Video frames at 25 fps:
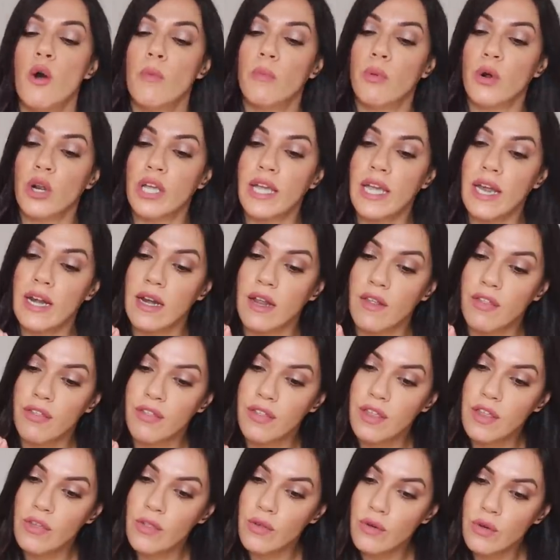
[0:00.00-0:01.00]
porque ha
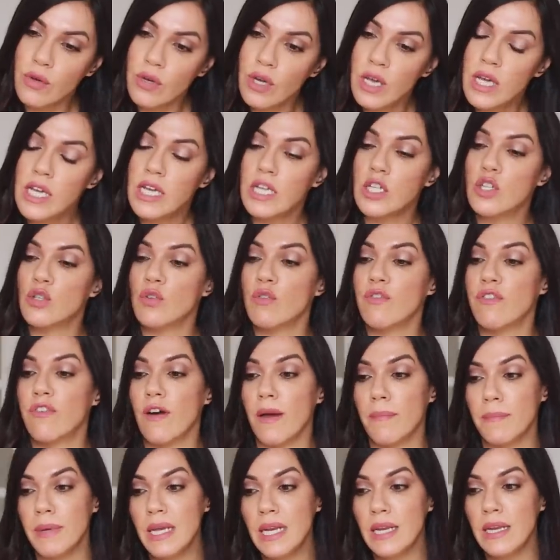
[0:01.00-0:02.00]
nacido y su
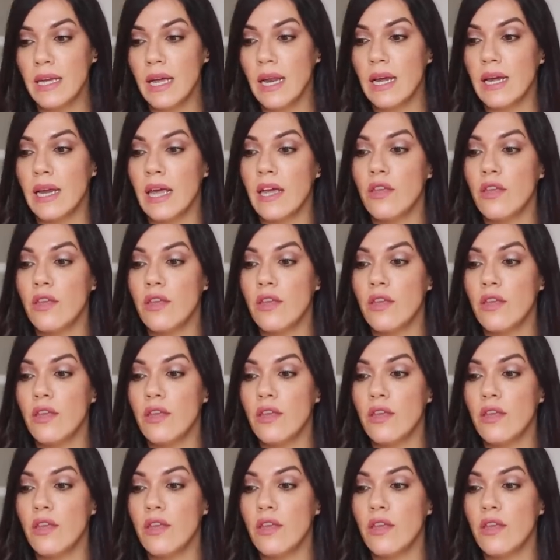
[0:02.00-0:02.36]
familia le